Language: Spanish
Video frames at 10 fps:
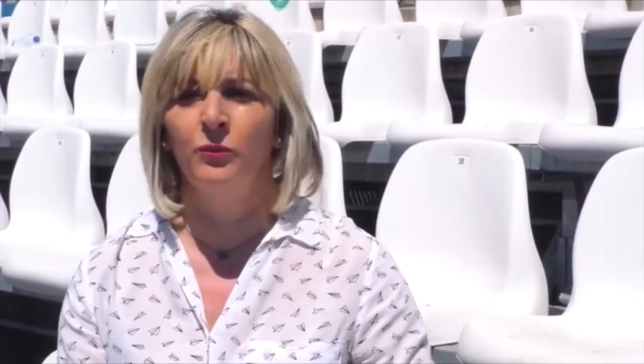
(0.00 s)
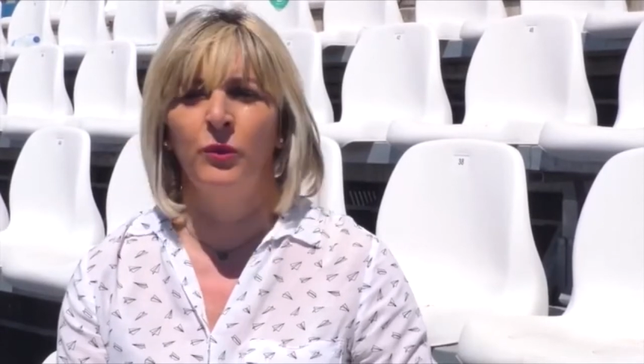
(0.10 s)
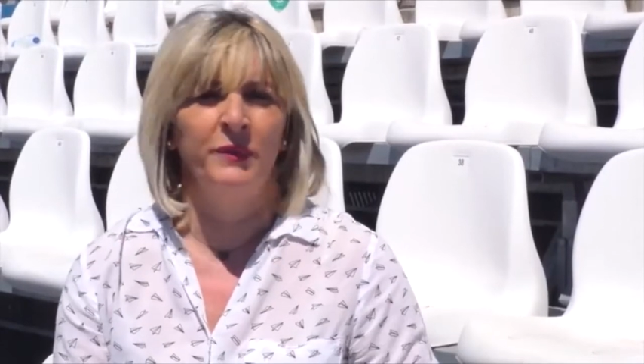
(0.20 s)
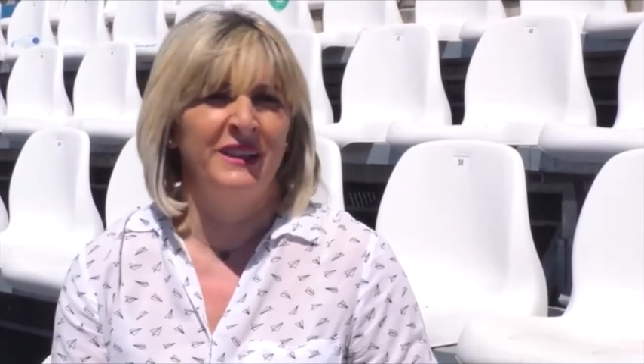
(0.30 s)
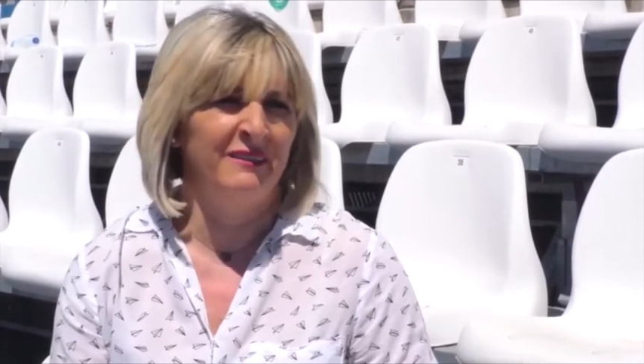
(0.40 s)

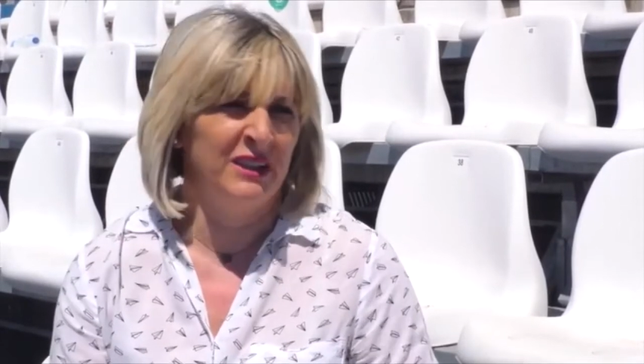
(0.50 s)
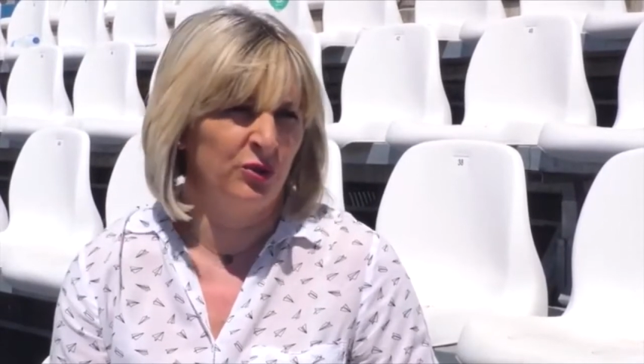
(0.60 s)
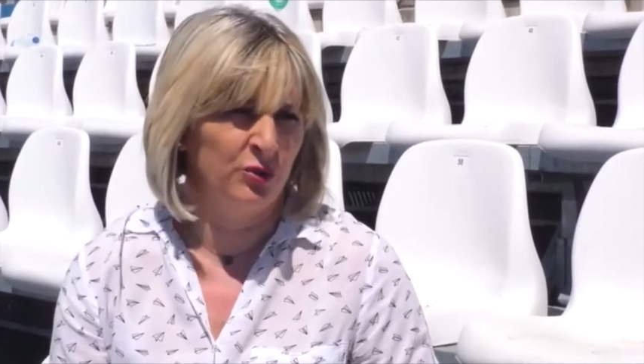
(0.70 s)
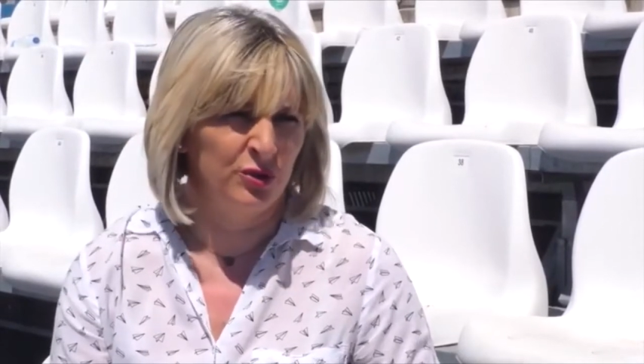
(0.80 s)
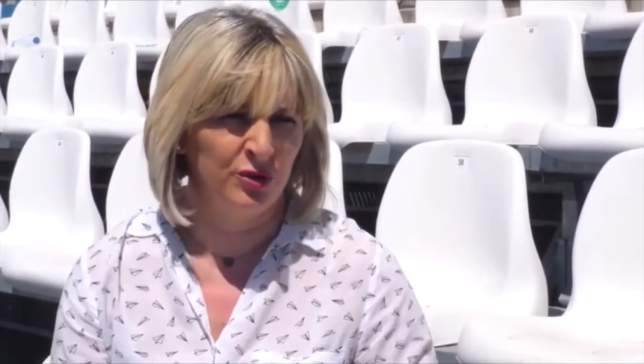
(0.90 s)
vomitaba
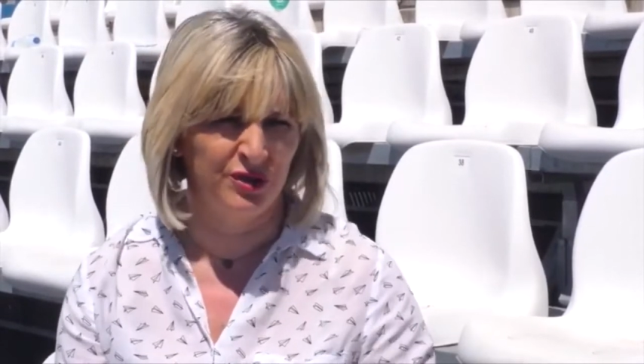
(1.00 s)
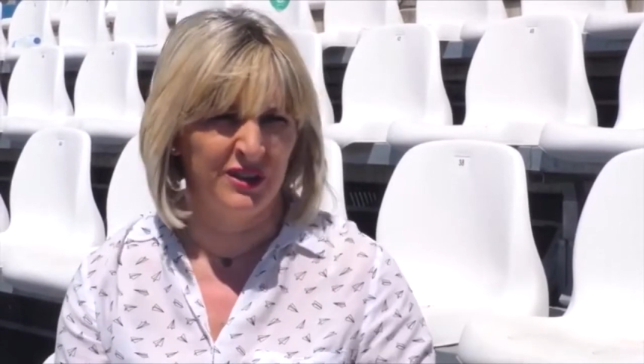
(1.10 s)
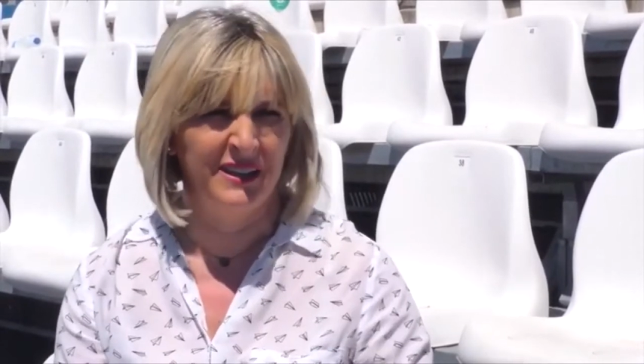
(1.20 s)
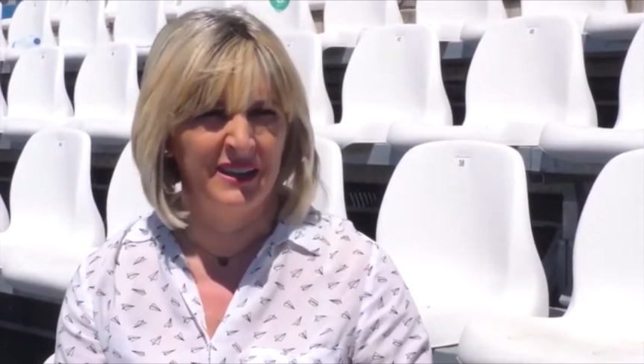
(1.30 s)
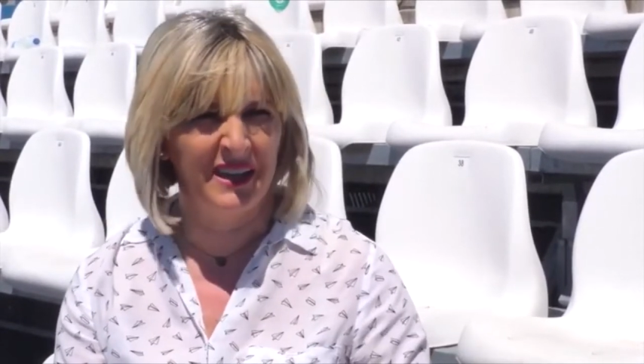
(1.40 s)
todos
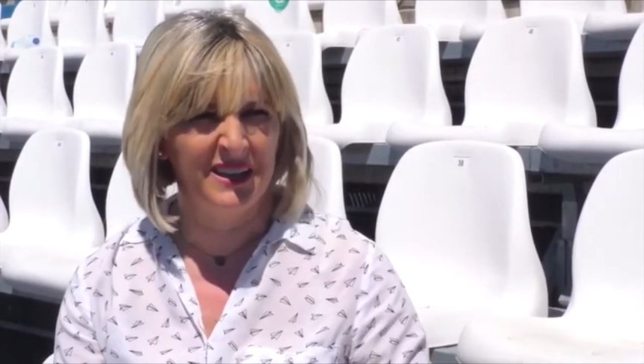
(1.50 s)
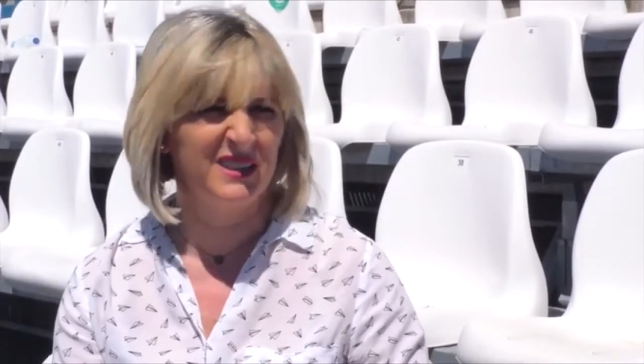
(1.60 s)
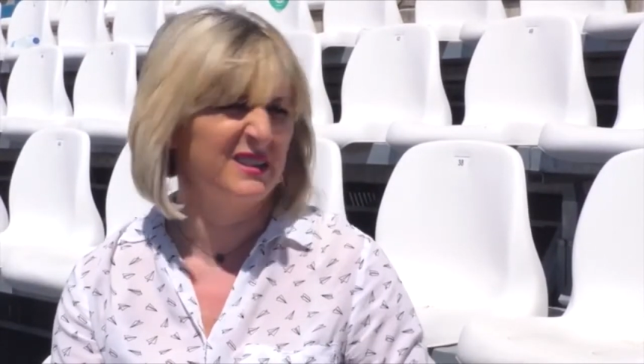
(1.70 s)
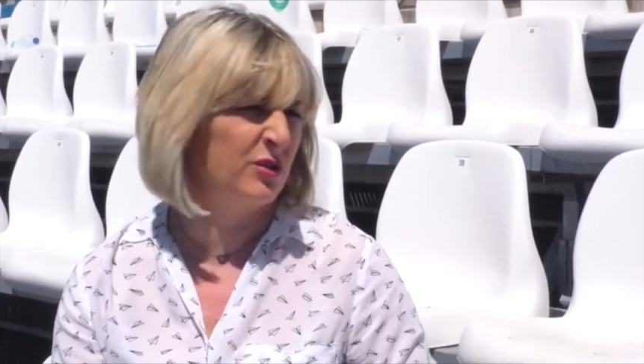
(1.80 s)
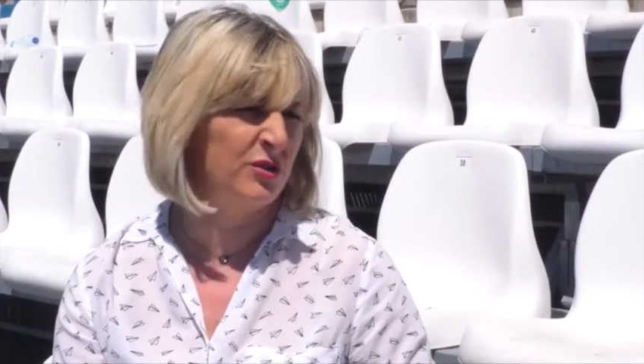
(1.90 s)
los
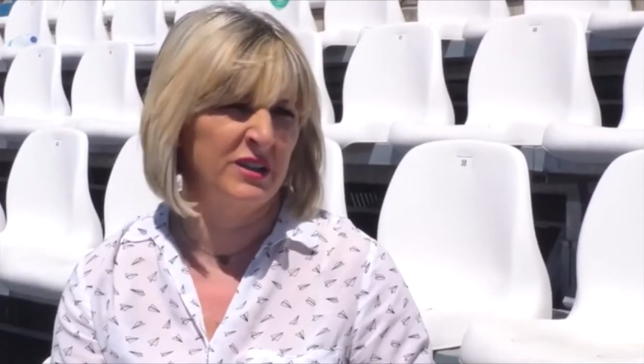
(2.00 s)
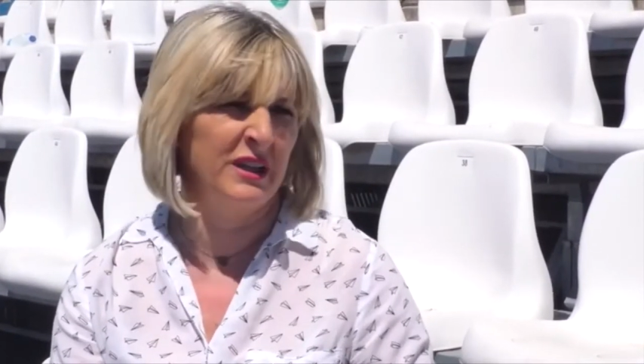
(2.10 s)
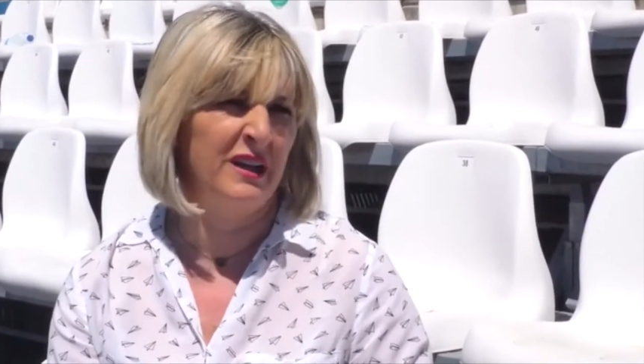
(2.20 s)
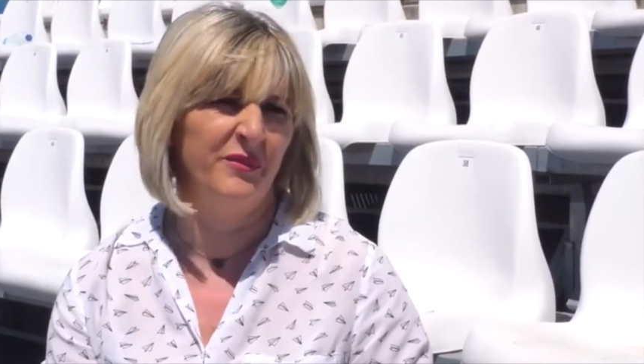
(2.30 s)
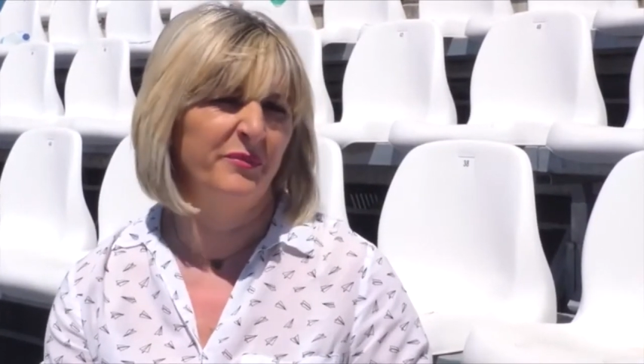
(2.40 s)
días, o sea.